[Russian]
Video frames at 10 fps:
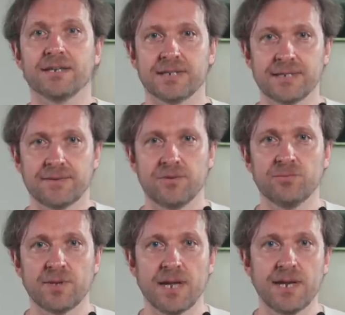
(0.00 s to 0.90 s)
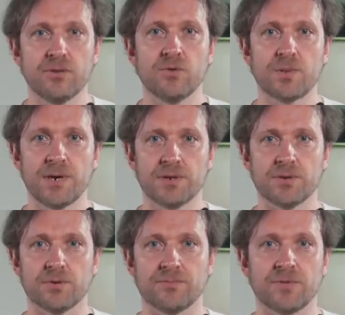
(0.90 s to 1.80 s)
За свою многолетнюю
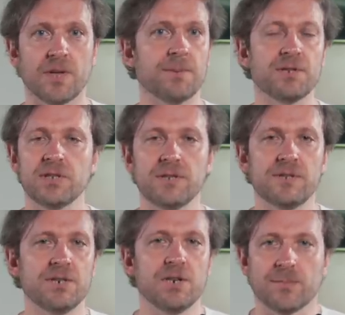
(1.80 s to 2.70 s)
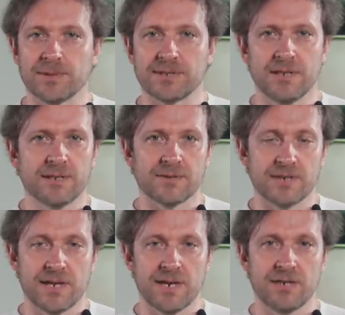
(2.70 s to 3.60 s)
практику я почти не встречал пациентов с
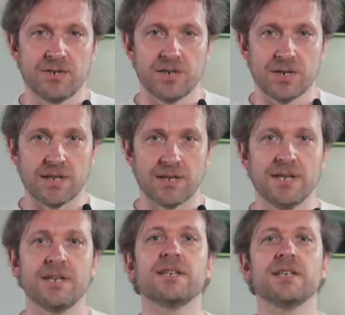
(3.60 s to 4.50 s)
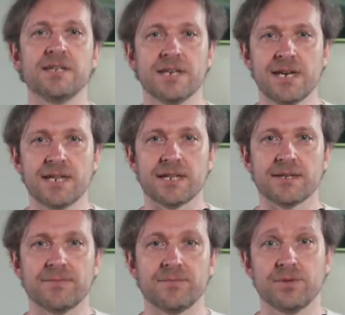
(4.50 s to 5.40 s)
идеальной шеей. Идеальной,
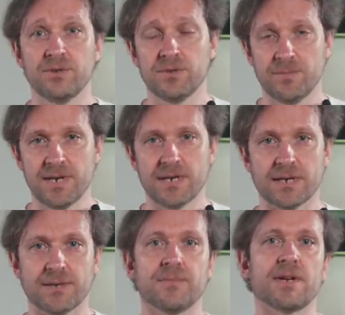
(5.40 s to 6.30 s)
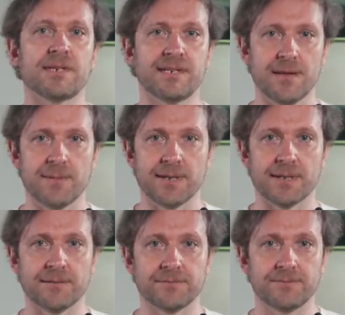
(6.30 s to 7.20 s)
то есть мягкой,
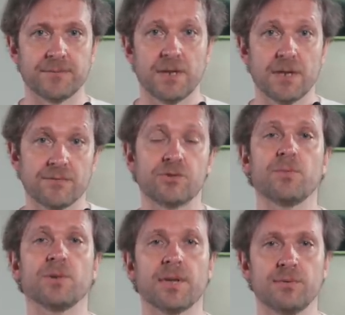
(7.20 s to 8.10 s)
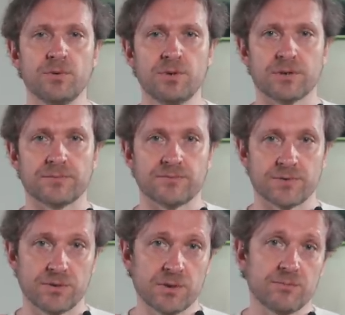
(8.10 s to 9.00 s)
расслабленной. Все потому, что
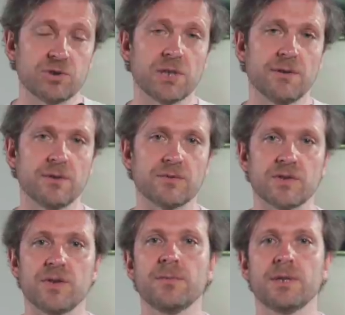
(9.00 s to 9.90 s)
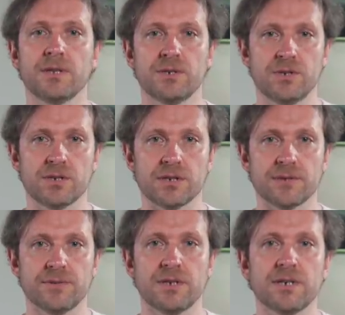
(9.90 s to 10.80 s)
взрослому человеку в современной жизни
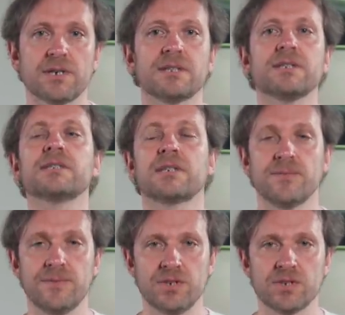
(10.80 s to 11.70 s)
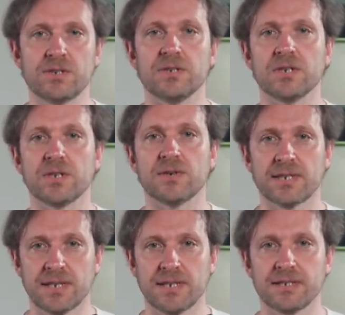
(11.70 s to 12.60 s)
катастрофически не
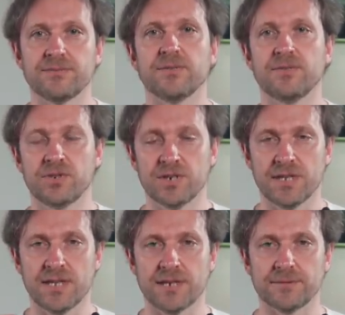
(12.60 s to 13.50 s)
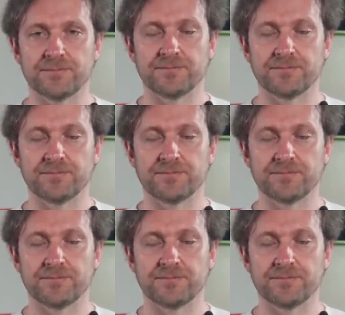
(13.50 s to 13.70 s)
хватает движения.